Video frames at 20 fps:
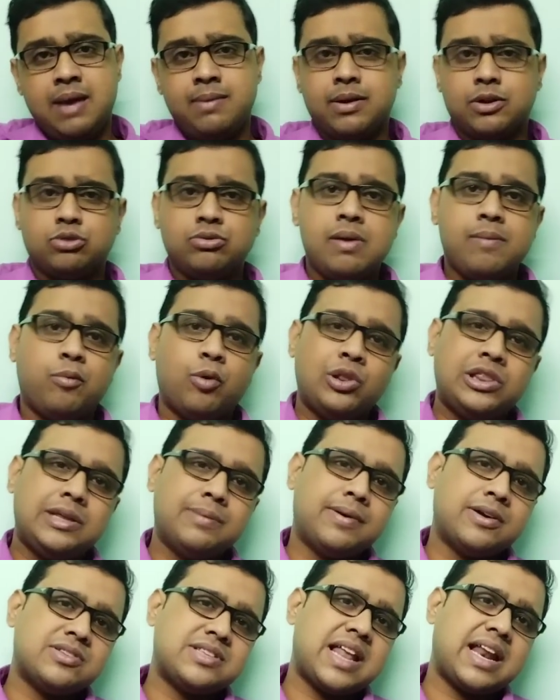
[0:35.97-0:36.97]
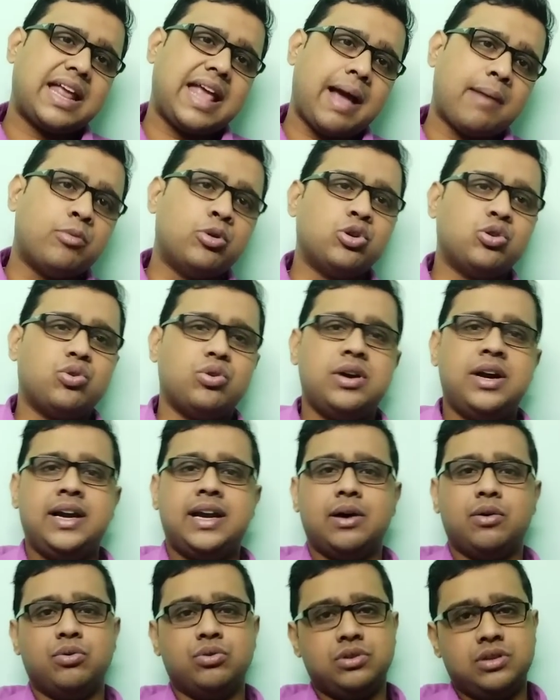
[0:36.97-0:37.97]
এবার তুমি বলতে পারো স্যার কেমন করে
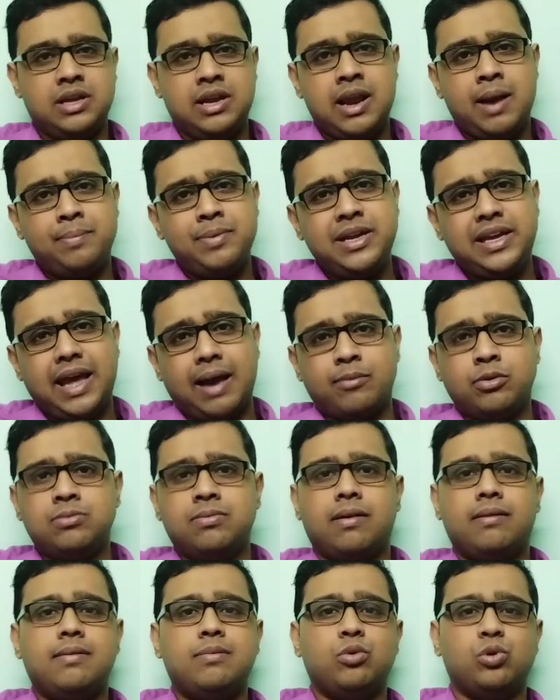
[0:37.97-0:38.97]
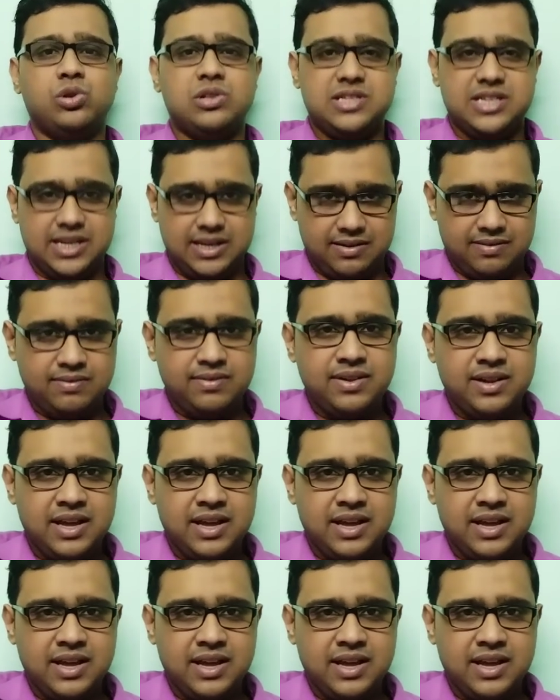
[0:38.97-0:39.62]
এটা হচ্ছে এটা আপনি কেমনভাবে বলছেন